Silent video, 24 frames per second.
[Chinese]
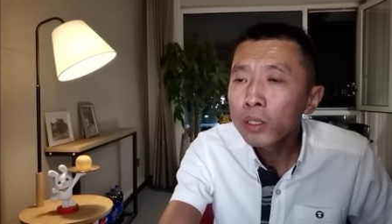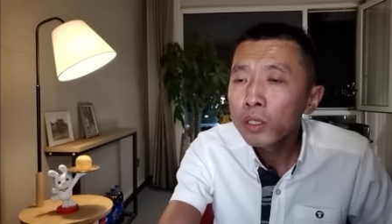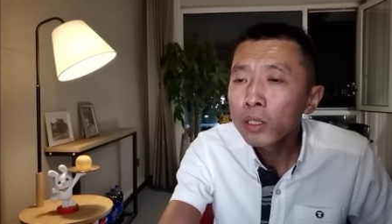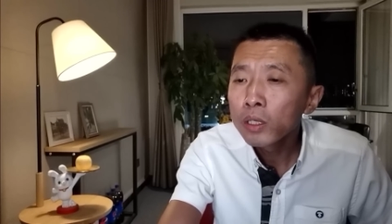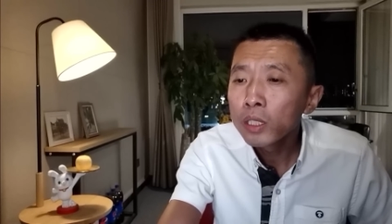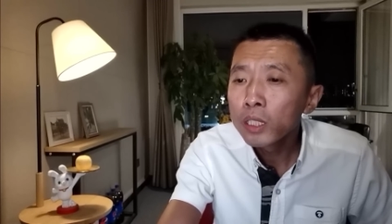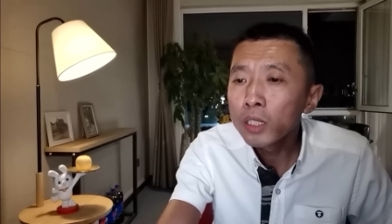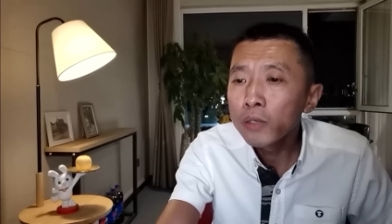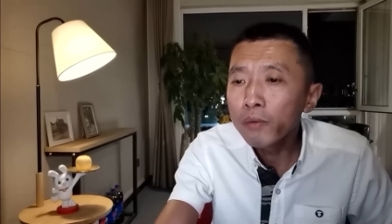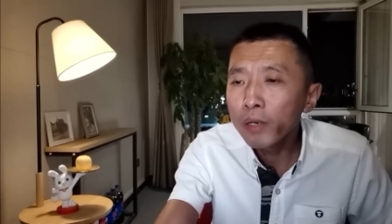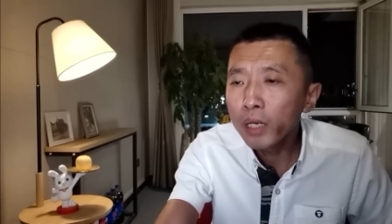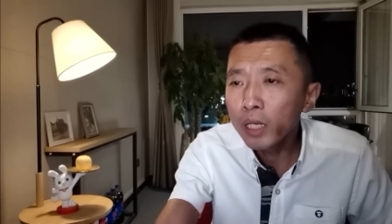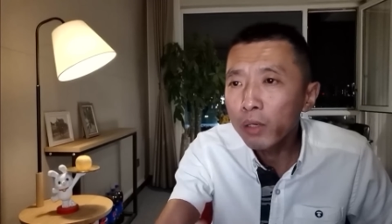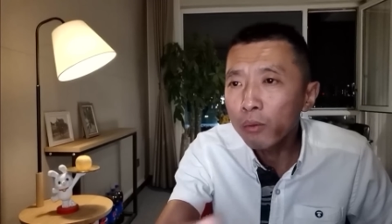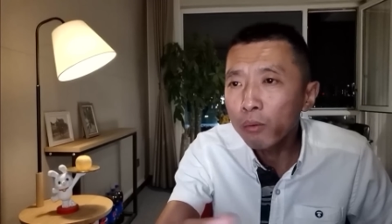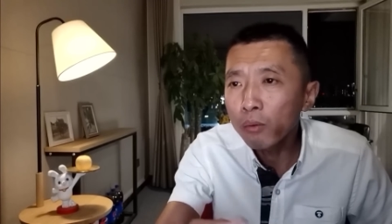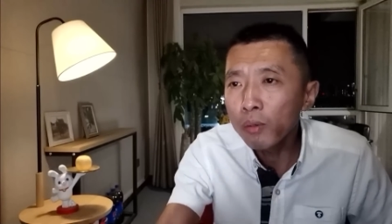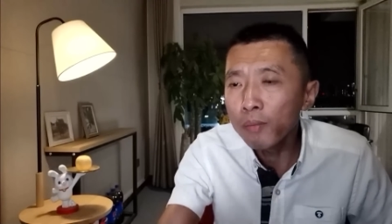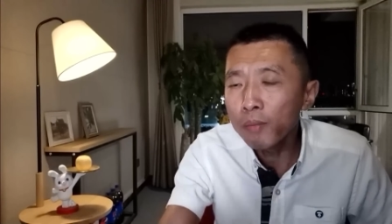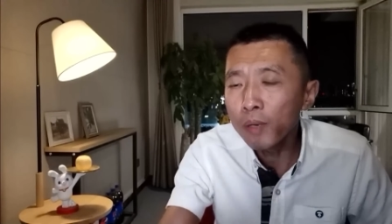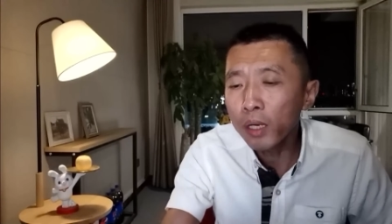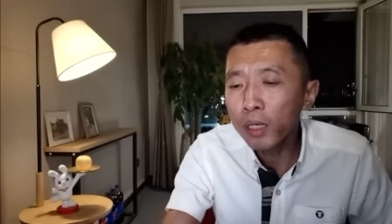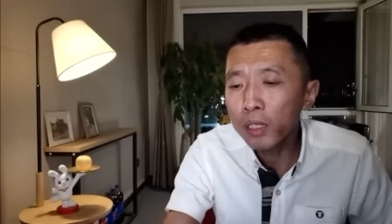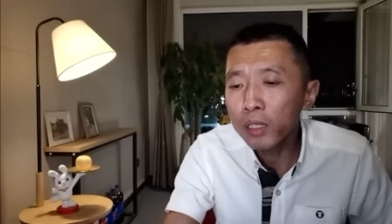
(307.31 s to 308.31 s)
因为离
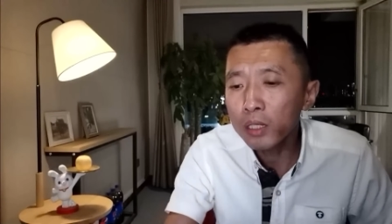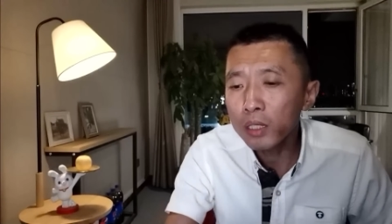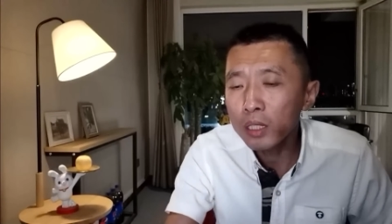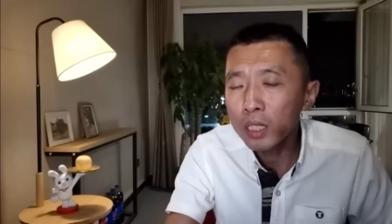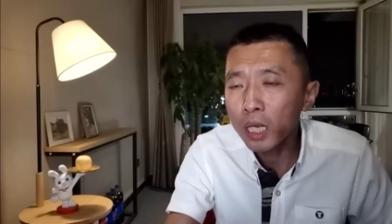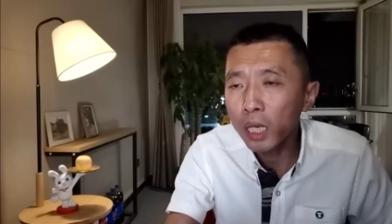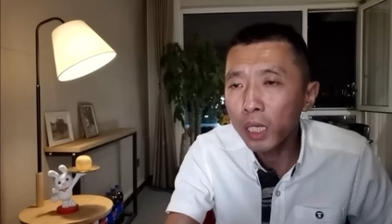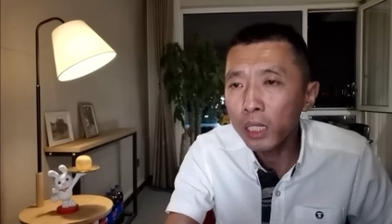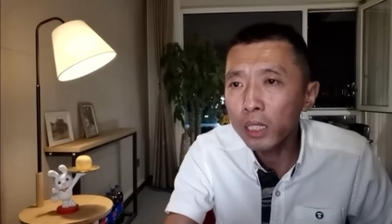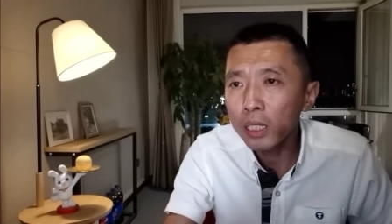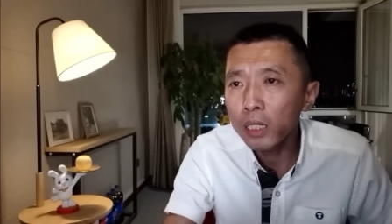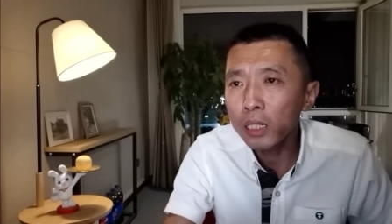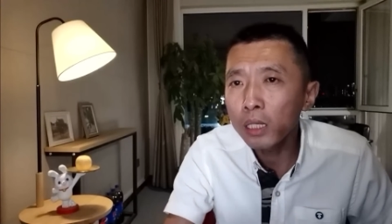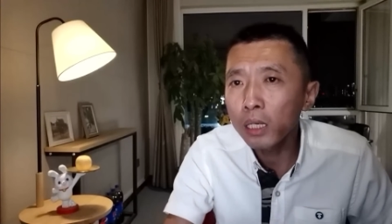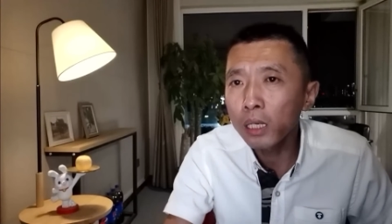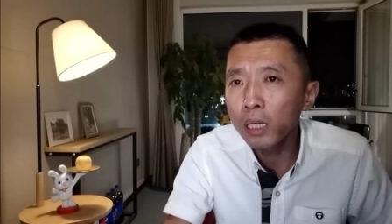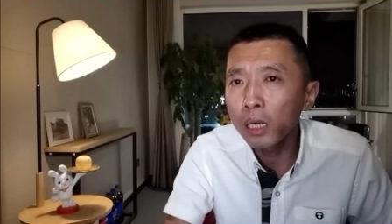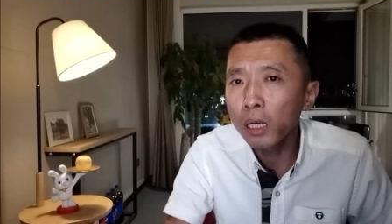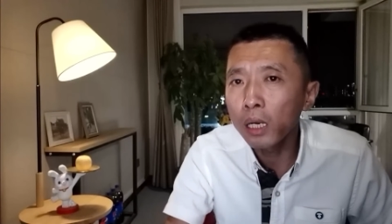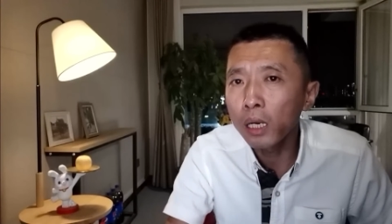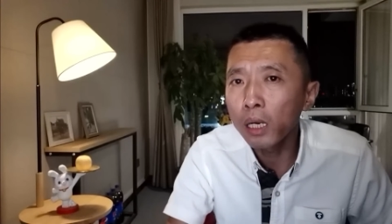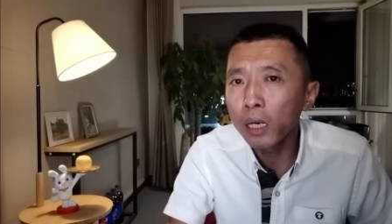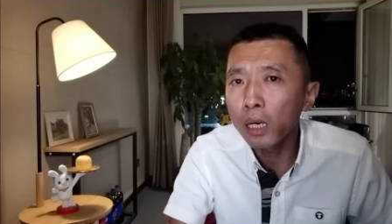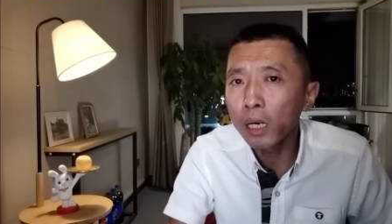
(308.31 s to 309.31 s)
婚嘛，之前这
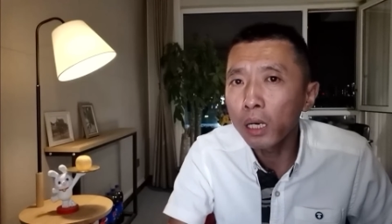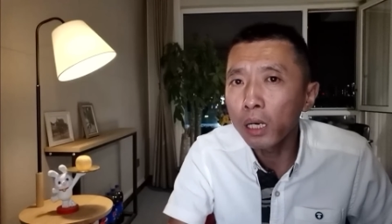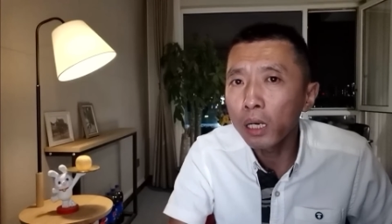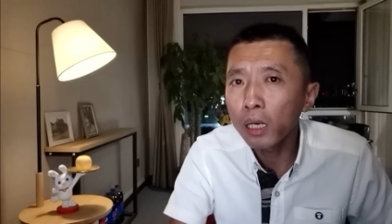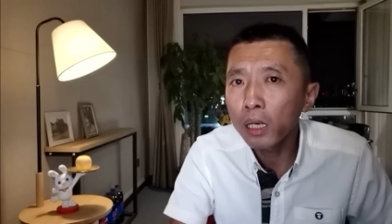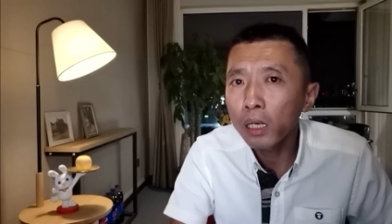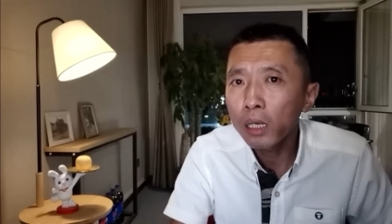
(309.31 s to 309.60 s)
个